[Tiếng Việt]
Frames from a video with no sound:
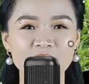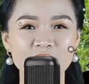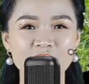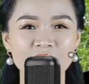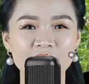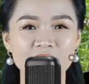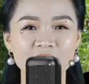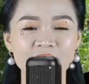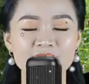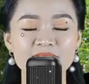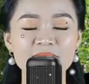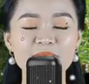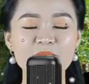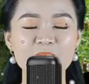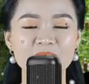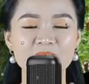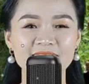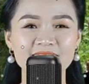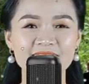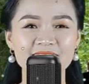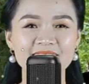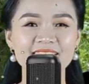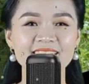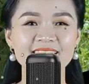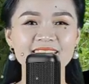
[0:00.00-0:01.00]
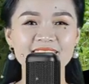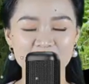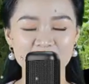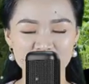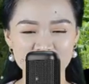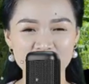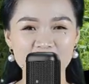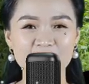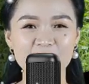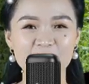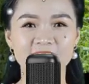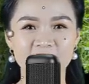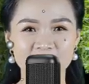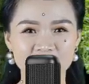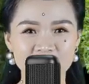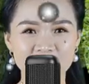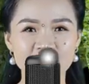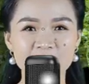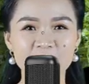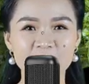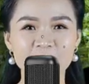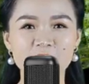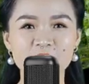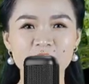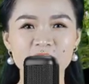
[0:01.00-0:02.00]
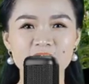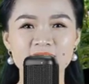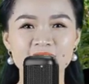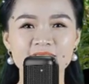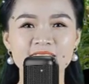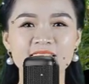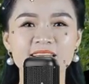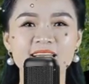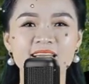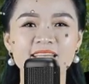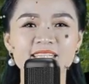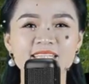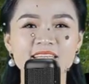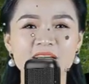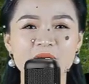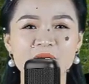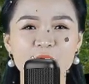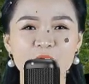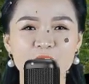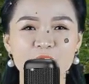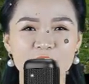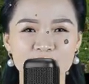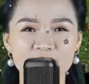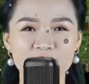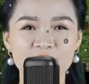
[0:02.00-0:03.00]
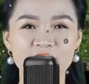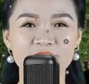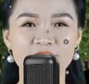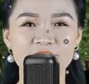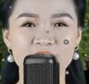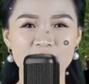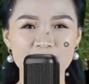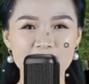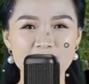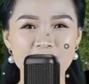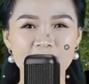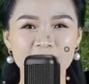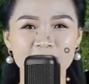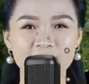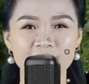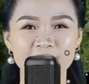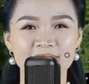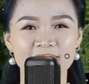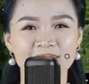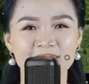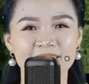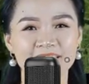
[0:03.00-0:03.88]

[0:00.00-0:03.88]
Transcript: Điều này về lâu về dài thật sự không tốt cho phương diện sức khỏe.